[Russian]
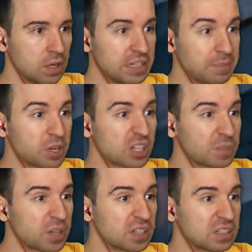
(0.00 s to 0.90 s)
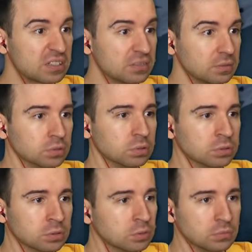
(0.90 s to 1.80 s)
Здесь, пожалуйста, пожалуйста.
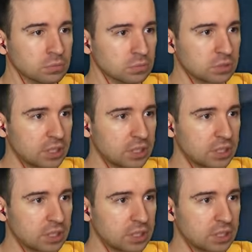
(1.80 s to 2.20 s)
Ну,